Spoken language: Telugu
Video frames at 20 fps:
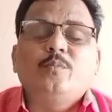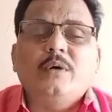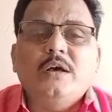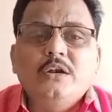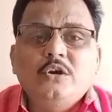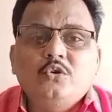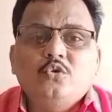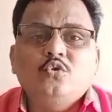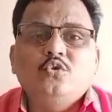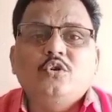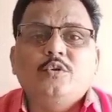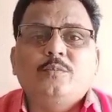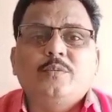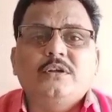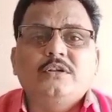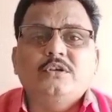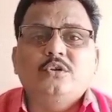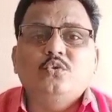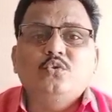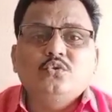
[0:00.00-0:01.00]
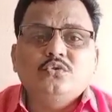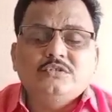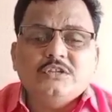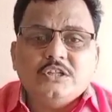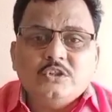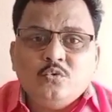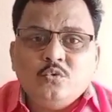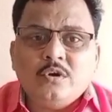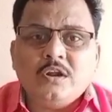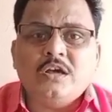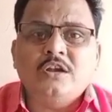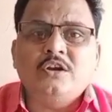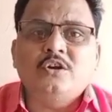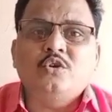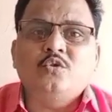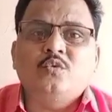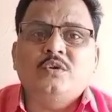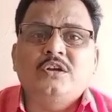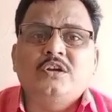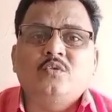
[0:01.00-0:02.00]
పల్లెటూరు ప్రజలు చదువు
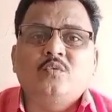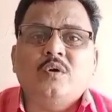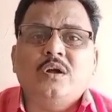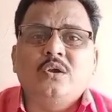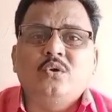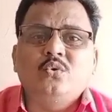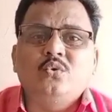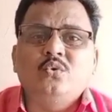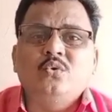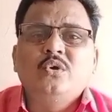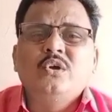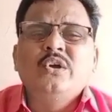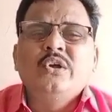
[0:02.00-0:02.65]
రానటువంటి వాళ్ళు